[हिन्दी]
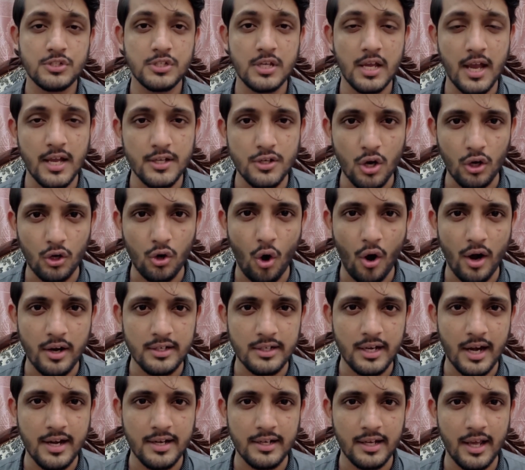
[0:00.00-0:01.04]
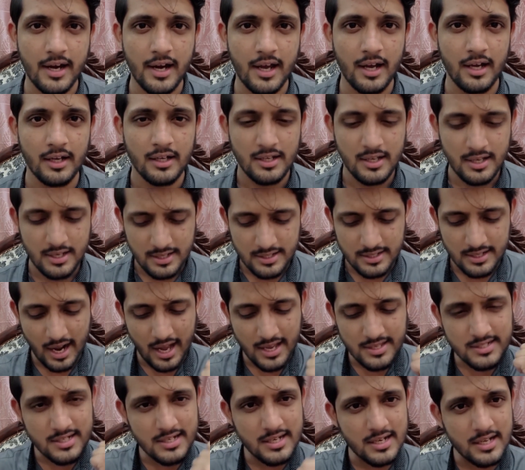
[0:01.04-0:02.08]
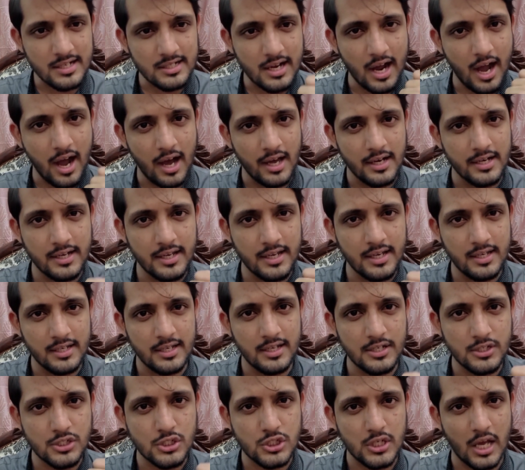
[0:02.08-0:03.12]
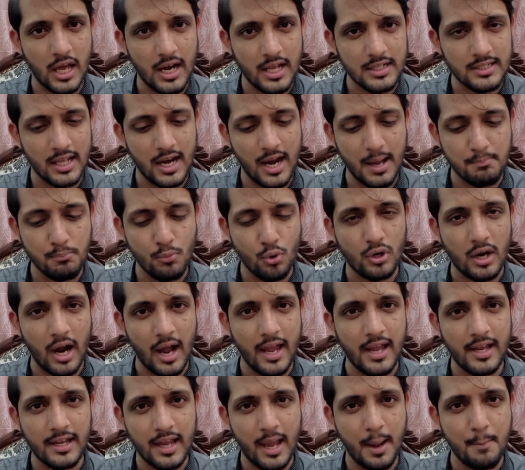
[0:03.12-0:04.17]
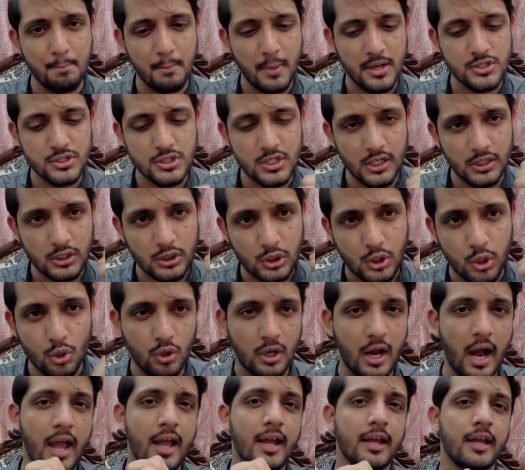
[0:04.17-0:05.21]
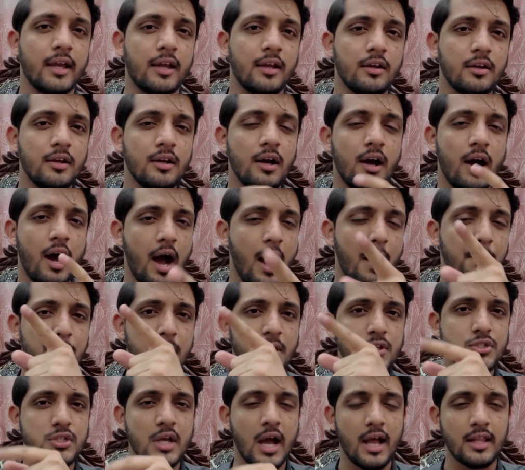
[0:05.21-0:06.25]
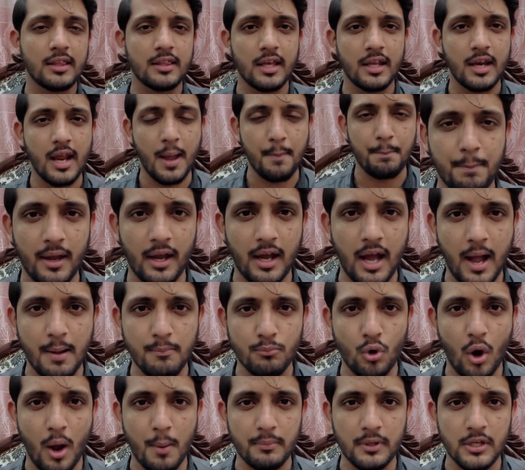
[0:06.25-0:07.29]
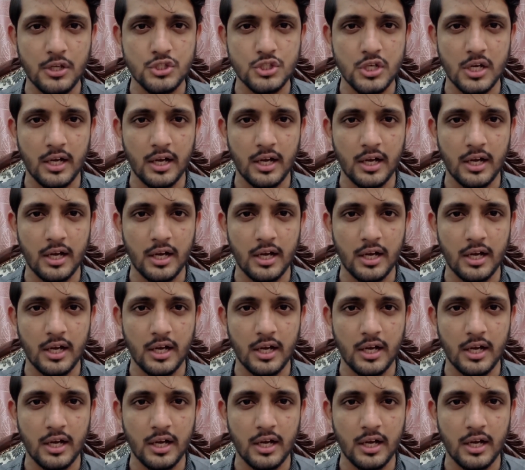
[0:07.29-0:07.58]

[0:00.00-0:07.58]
ये जो कॉन्टेंट है ना नाजरीन कहानी इन तला मुकाएंगे मंजिल ठुकाएंगे आपने साथ देना है पैगाम को हम कीजिएगा